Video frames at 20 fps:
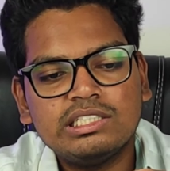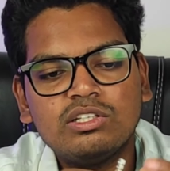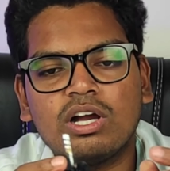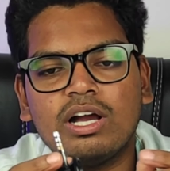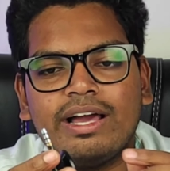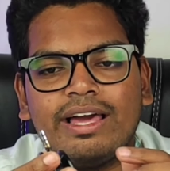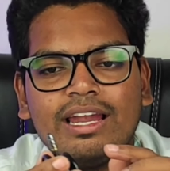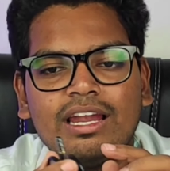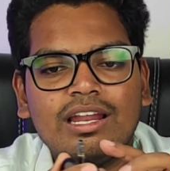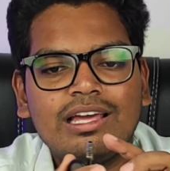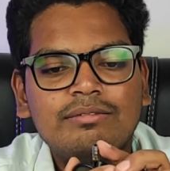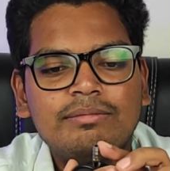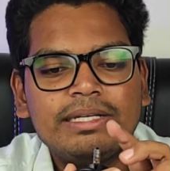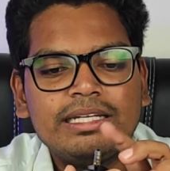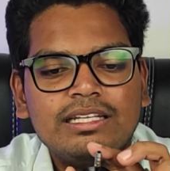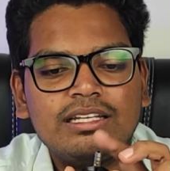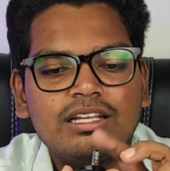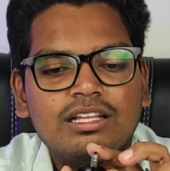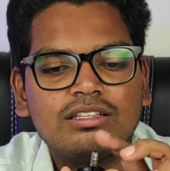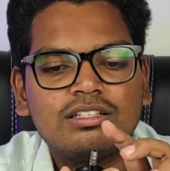ఒక ఎల్ఐ
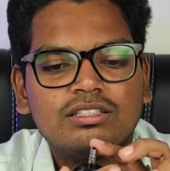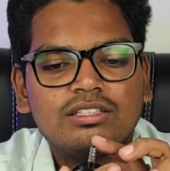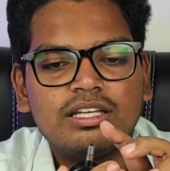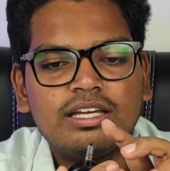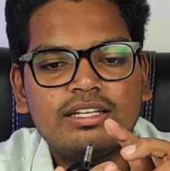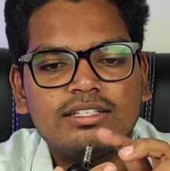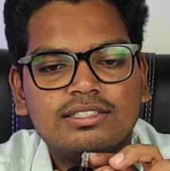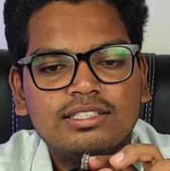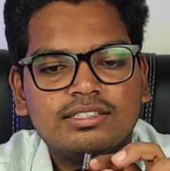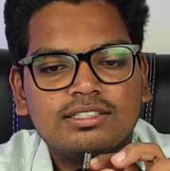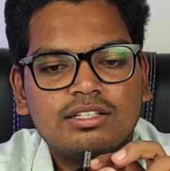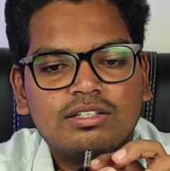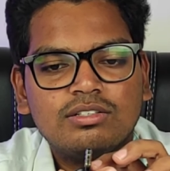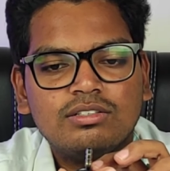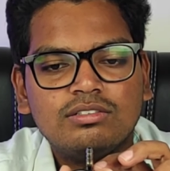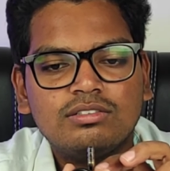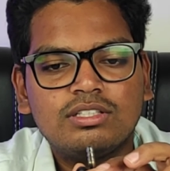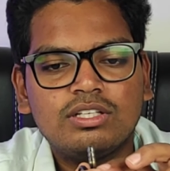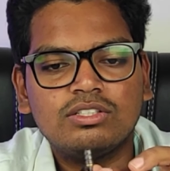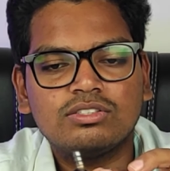మెటీరియల్తో తయారు చేశారు
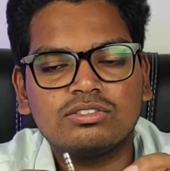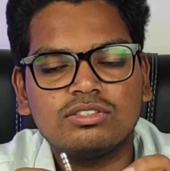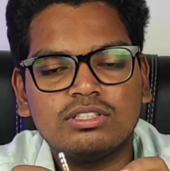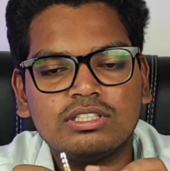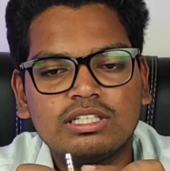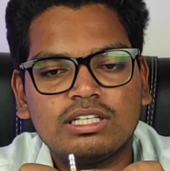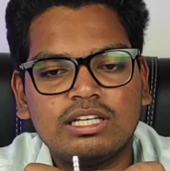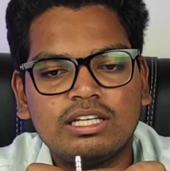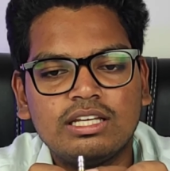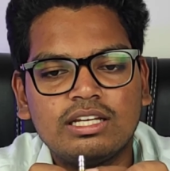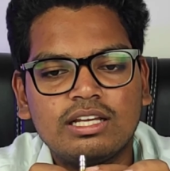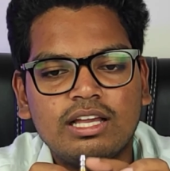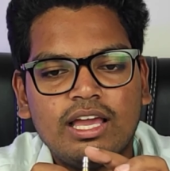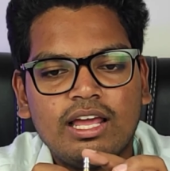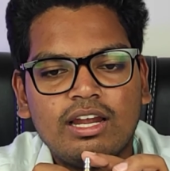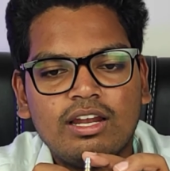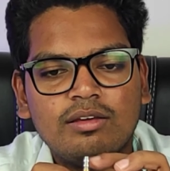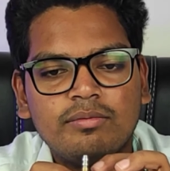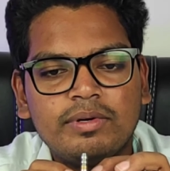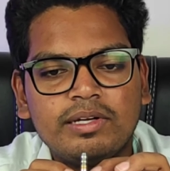తెలుస్తుంది క్లియర్గా
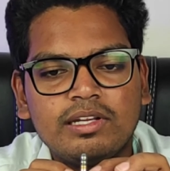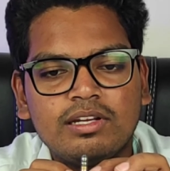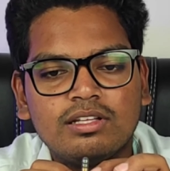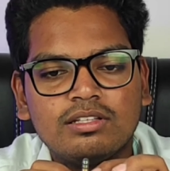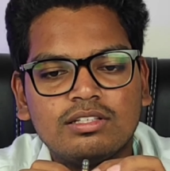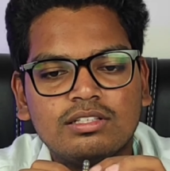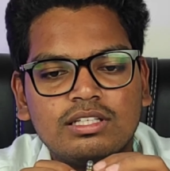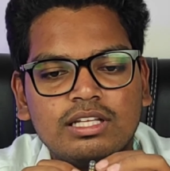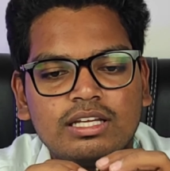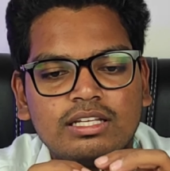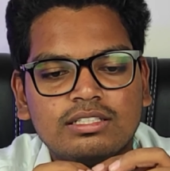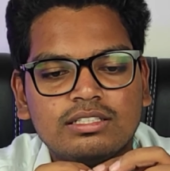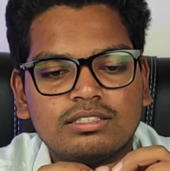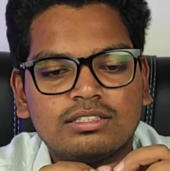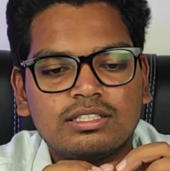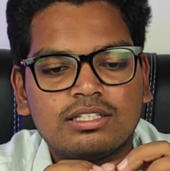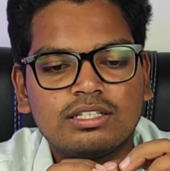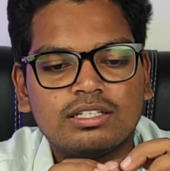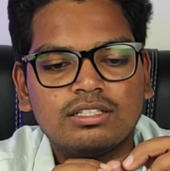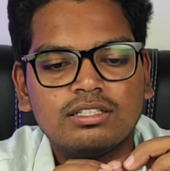ఎల్ఐ మెటీరియల్తో తయారు
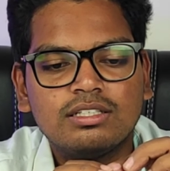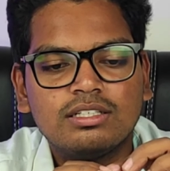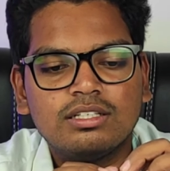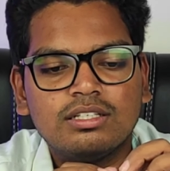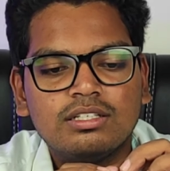చేశారని